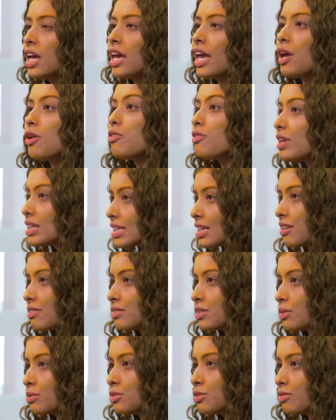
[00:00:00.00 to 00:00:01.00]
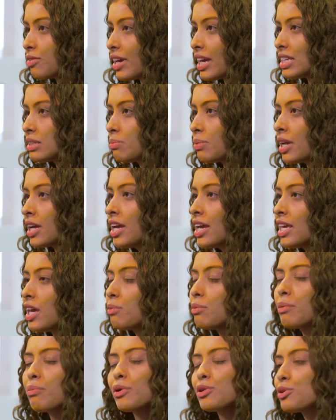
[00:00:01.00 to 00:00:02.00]
Eu fiz a revisão de véspera e
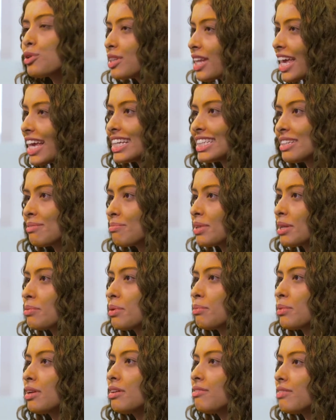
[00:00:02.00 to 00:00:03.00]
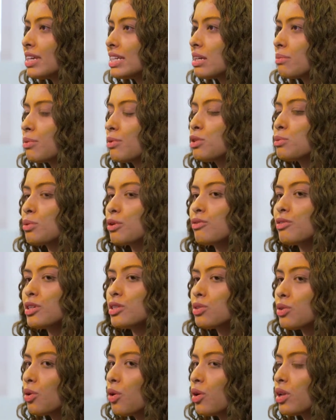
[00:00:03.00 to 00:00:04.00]
eu me apaixonei, assim, pela primeira vista, pelos
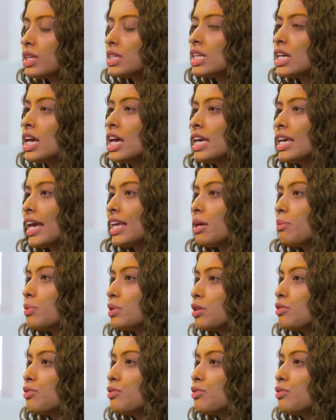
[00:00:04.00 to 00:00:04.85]
professores, e aí depois